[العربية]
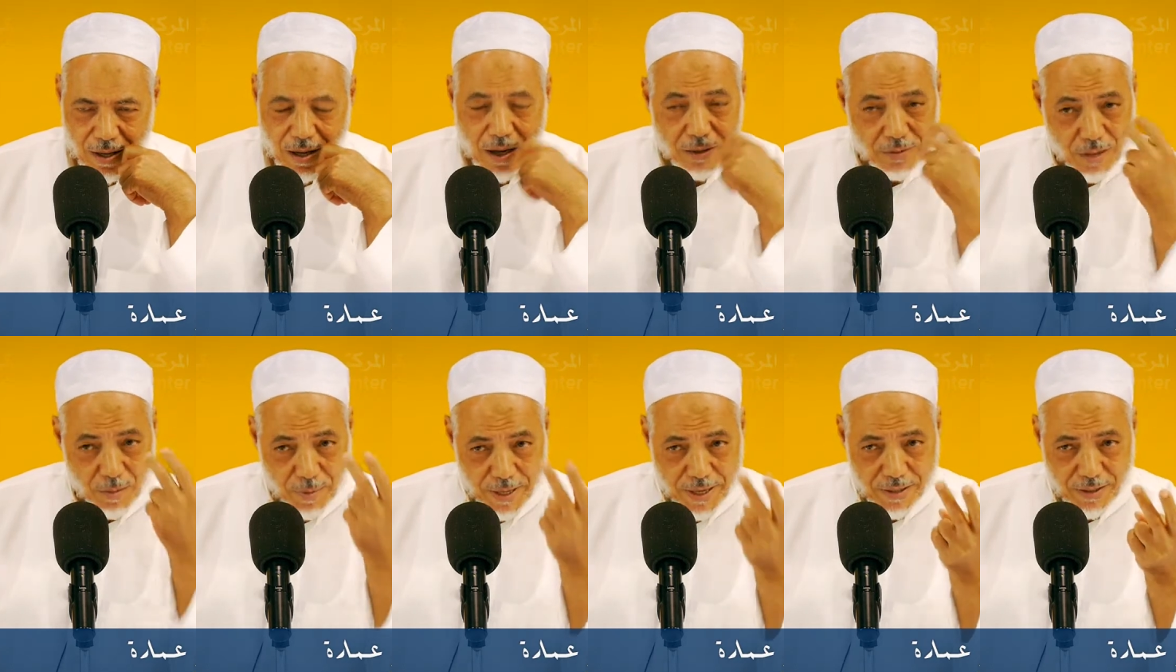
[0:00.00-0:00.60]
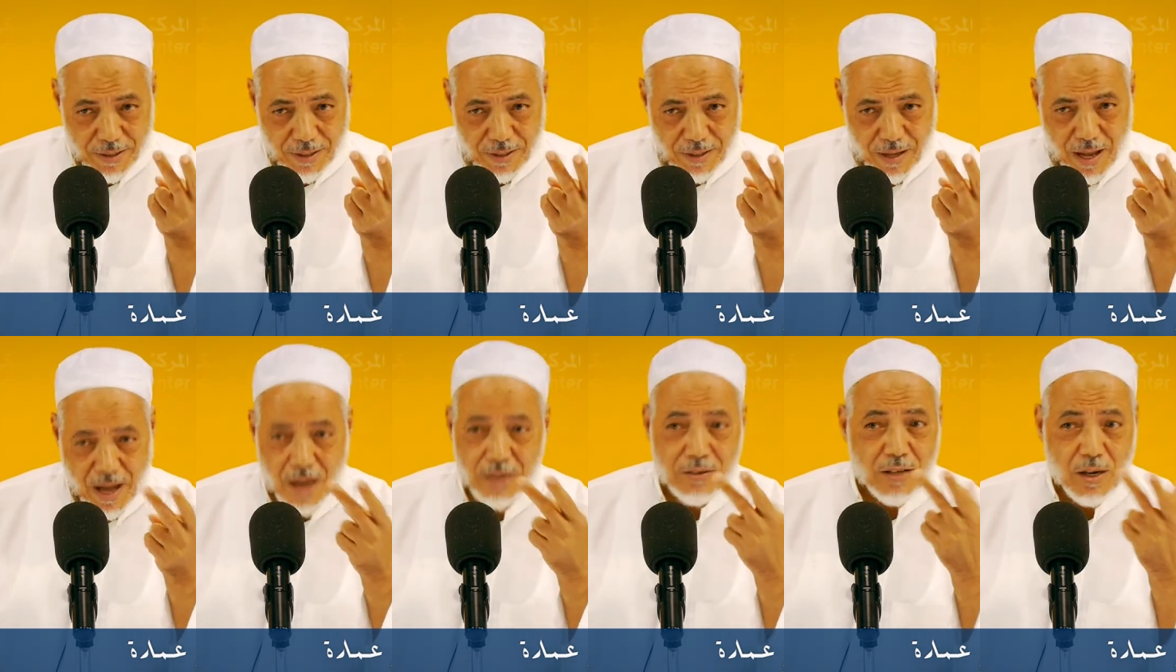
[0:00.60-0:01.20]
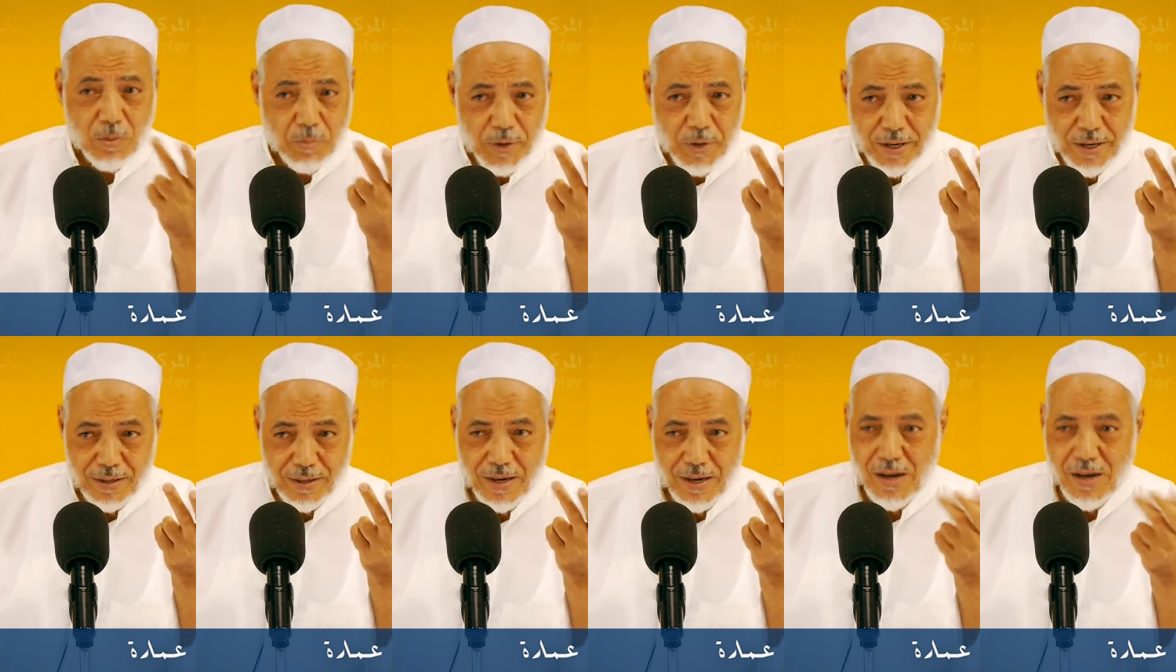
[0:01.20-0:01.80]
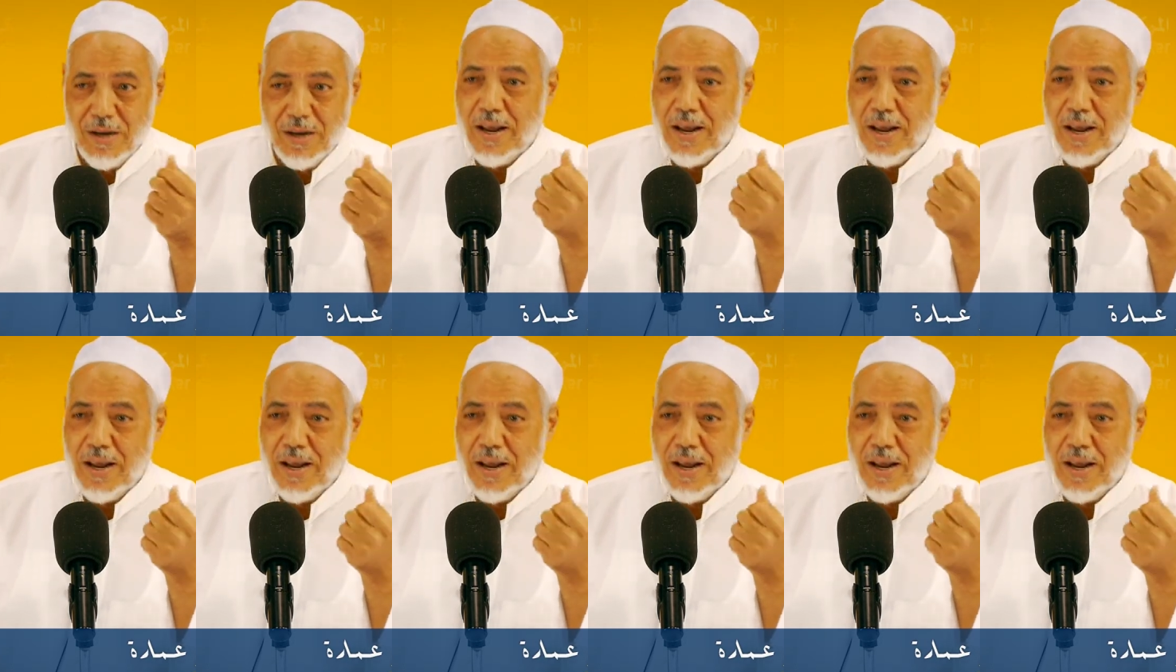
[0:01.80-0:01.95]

خطباني أختار مين؟